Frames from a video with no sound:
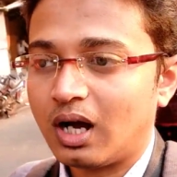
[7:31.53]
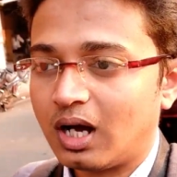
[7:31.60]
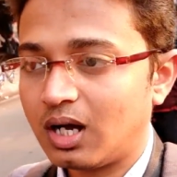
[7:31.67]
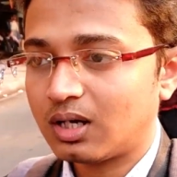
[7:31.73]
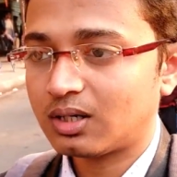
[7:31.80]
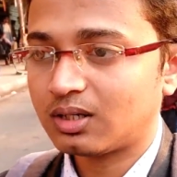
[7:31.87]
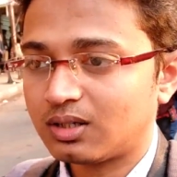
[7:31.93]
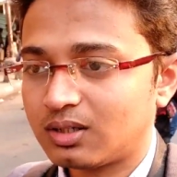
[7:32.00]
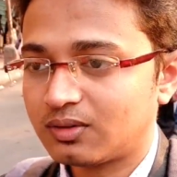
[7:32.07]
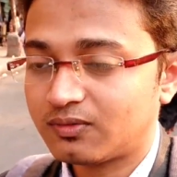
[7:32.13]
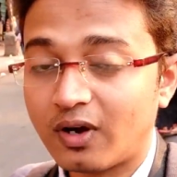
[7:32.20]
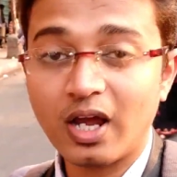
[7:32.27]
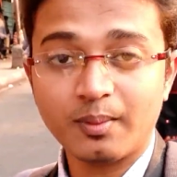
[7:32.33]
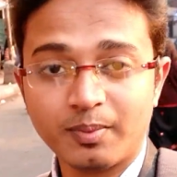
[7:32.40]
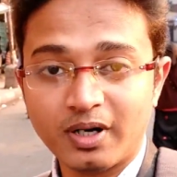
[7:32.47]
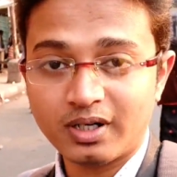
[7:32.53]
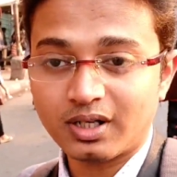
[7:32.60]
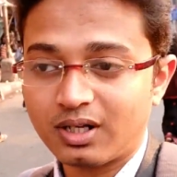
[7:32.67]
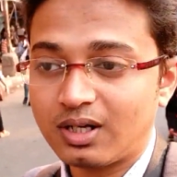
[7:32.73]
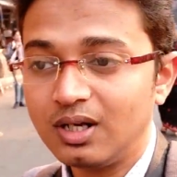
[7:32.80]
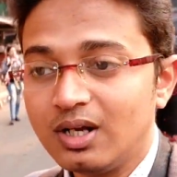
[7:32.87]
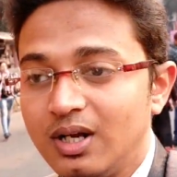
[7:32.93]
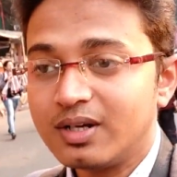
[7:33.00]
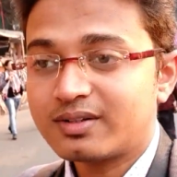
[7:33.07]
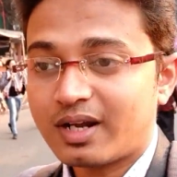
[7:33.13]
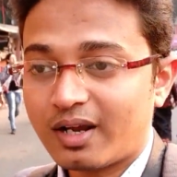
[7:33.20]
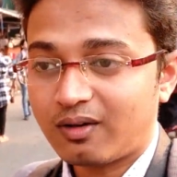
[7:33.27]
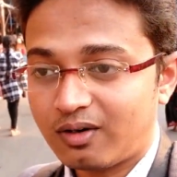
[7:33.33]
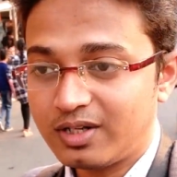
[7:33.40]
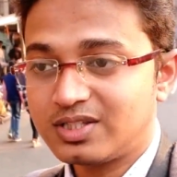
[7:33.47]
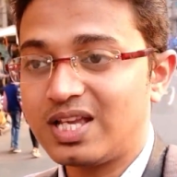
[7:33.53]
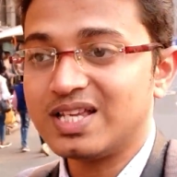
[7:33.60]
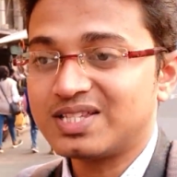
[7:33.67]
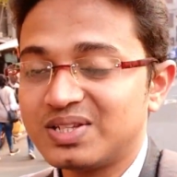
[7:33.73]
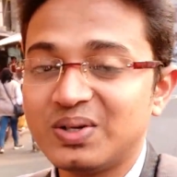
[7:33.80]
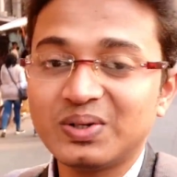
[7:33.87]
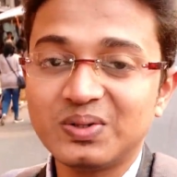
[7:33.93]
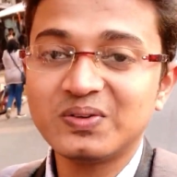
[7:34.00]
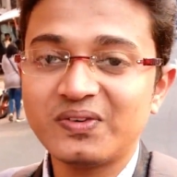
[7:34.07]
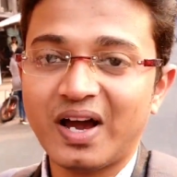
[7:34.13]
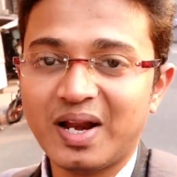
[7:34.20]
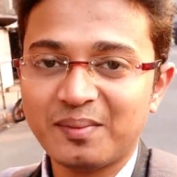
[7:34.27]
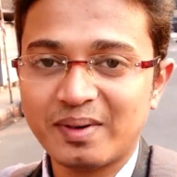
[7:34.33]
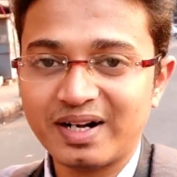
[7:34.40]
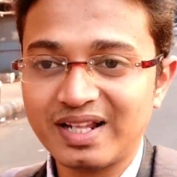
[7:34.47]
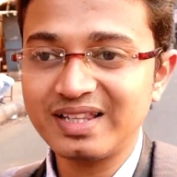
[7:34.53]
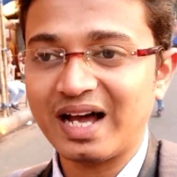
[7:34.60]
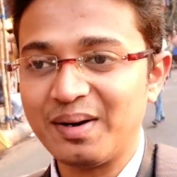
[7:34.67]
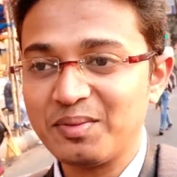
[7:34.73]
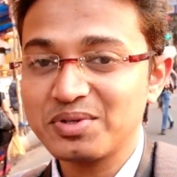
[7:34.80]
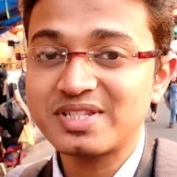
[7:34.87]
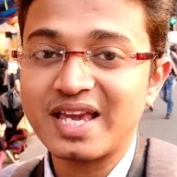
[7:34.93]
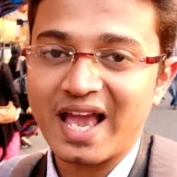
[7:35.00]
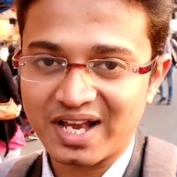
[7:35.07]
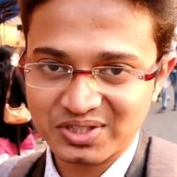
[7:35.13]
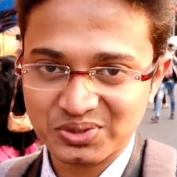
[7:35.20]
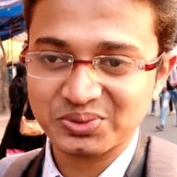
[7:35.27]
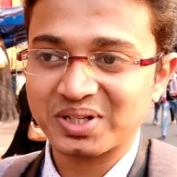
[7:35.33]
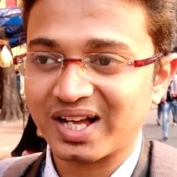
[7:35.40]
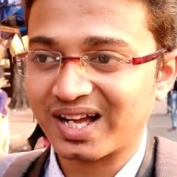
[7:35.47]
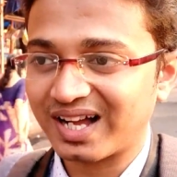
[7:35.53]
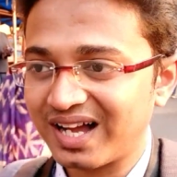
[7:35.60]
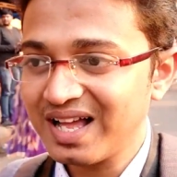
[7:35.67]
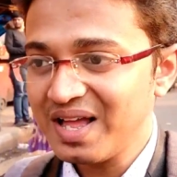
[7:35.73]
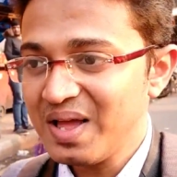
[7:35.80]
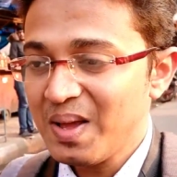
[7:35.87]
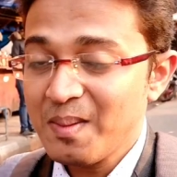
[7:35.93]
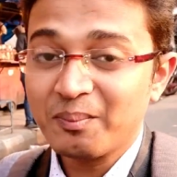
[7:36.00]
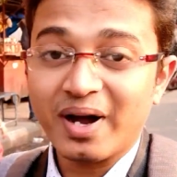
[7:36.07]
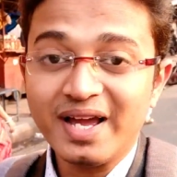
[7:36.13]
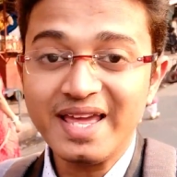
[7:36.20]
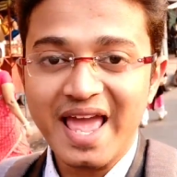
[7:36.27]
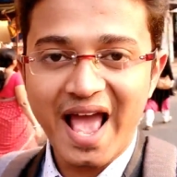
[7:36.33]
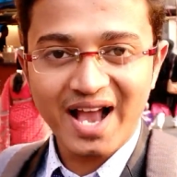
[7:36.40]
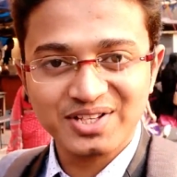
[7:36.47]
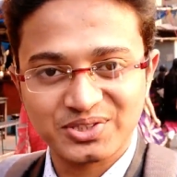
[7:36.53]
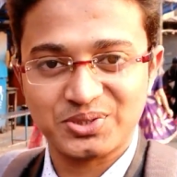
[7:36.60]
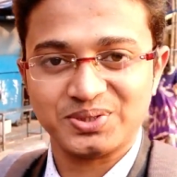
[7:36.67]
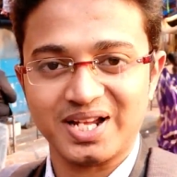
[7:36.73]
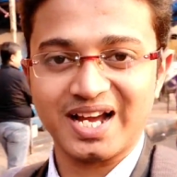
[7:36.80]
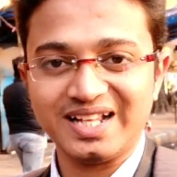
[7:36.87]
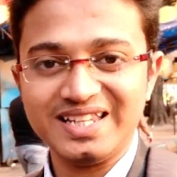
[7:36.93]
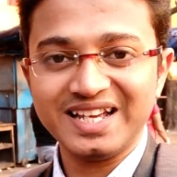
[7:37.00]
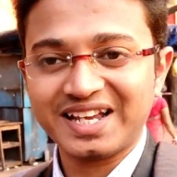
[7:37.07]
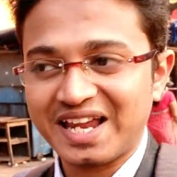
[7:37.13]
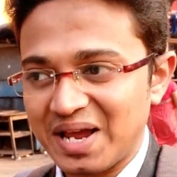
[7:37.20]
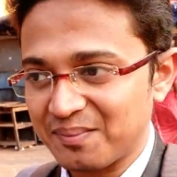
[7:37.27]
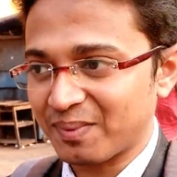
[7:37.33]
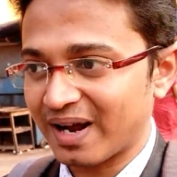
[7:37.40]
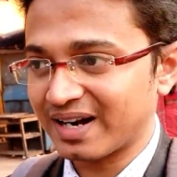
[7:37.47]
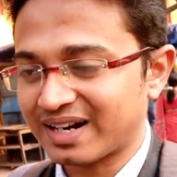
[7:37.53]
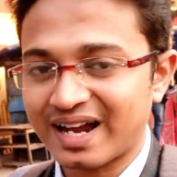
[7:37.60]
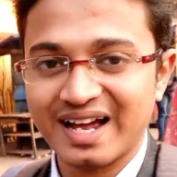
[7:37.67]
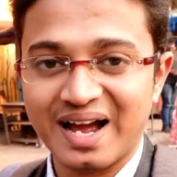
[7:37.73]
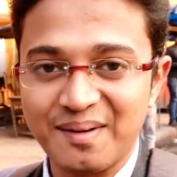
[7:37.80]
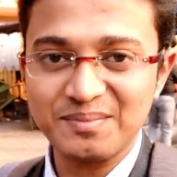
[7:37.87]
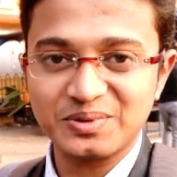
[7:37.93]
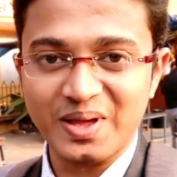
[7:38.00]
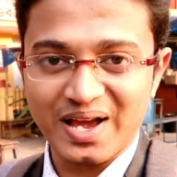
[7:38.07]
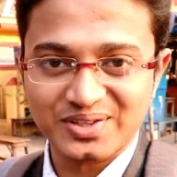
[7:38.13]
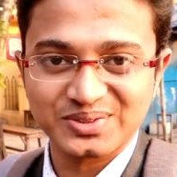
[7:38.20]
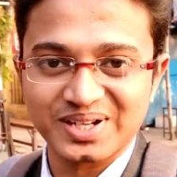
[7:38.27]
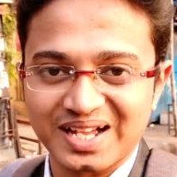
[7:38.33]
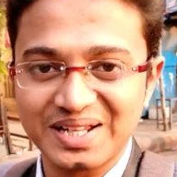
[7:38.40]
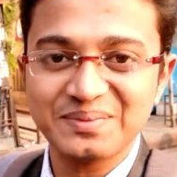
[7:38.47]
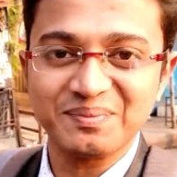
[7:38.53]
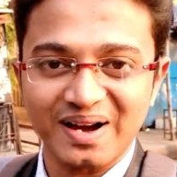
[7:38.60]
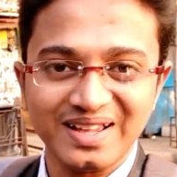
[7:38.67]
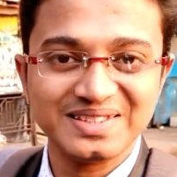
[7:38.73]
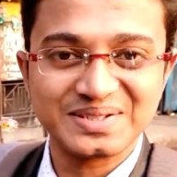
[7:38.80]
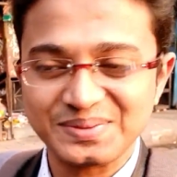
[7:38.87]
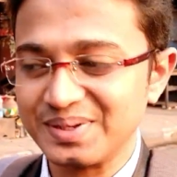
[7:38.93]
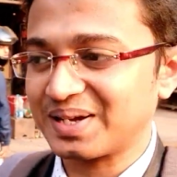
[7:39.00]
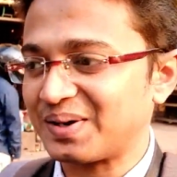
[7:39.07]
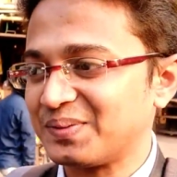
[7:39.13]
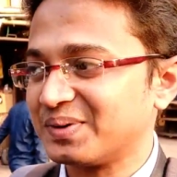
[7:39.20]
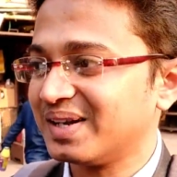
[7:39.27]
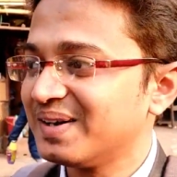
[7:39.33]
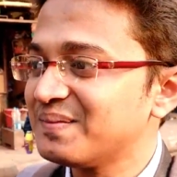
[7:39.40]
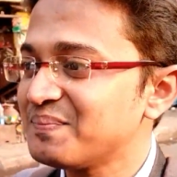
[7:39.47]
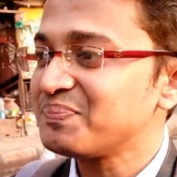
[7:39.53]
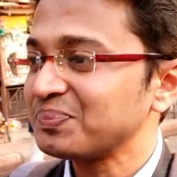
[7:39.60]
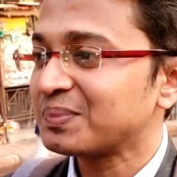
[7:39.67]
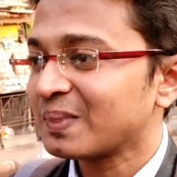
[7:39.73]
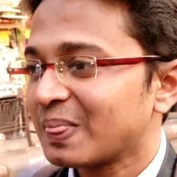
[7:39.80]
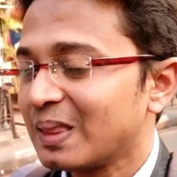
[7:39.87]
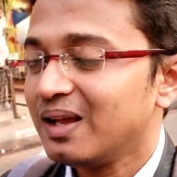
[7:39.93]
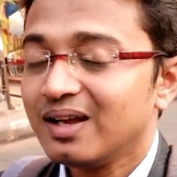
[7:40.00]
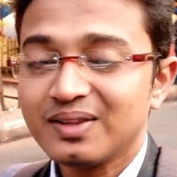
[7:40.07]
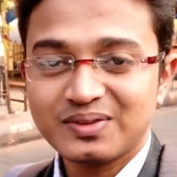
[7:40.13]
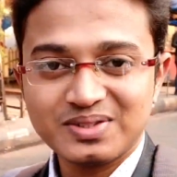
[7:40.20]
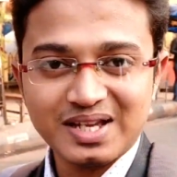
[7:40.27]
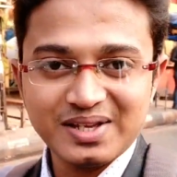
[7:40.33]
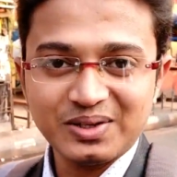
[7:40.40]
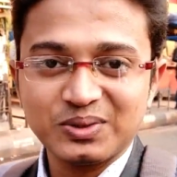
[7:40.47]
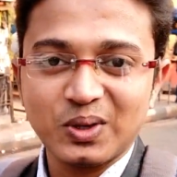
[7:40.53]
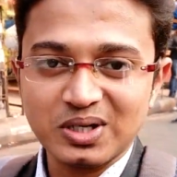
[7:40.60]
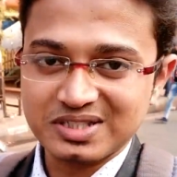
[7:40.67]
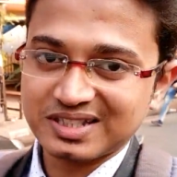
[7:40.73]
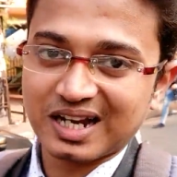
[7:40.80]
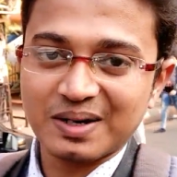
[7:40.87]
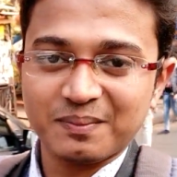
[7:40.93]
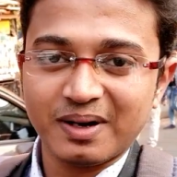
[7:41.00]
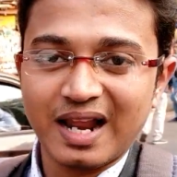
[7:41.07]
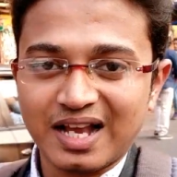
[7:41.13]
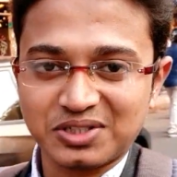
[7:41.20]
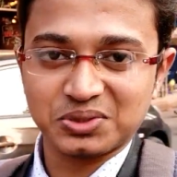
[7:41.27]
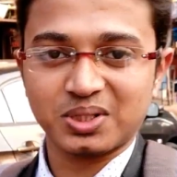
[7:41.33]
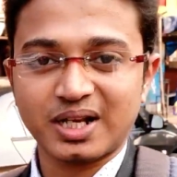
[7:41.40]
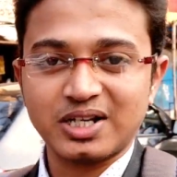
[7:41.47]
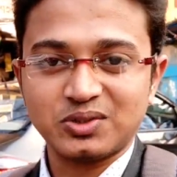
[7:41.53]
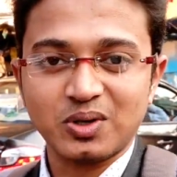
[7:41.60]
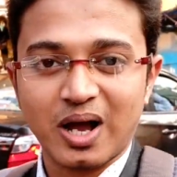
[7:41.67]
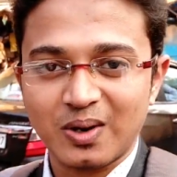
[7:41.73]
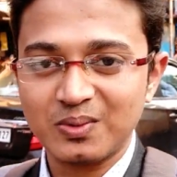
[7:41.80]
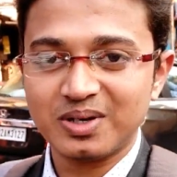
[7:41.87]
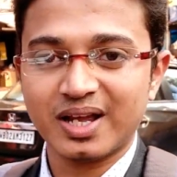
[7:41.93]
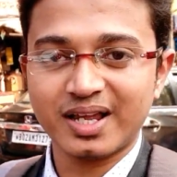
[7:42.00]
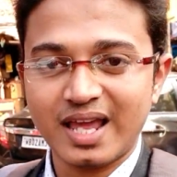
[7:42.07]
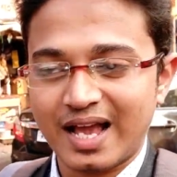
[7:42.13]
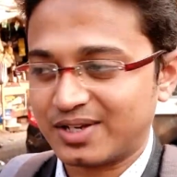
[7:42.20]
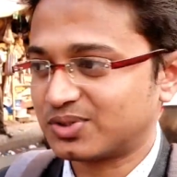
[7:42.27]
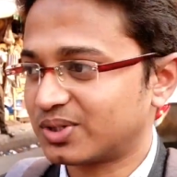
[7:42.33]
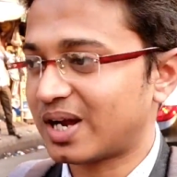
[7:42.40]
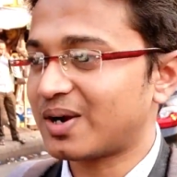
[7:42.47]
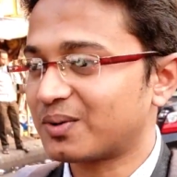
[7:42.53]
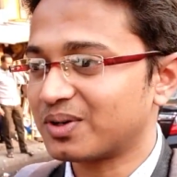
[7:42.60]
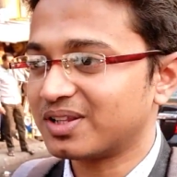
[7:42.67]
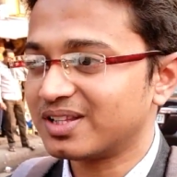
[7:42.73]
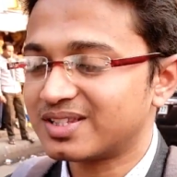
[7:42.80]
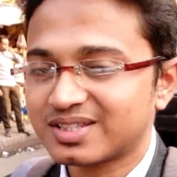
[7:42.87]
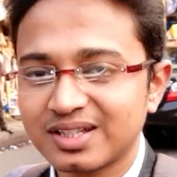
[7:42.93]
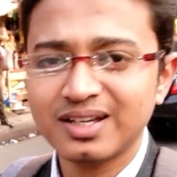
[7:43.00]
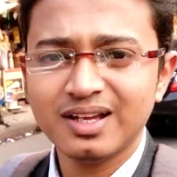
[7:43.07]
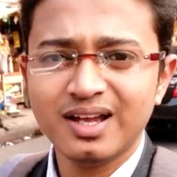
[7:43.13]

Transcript: আর ফায়ার পানটা ট্রাই করার ইচ্ছা ছিল কিন্তু ফায়ার পানটার দাম হচ্ছে একশো টাকা ভাই একশো টাকা দিয়ে কে পান খায় আমি তো একশো টাকা দিয়ে পান জীবনে খাবো না তো যাই হোক দশ টাকার পান একশো টাকা একটু আগুন লাগিয়ে একশো টাকা করে দিচ্ছে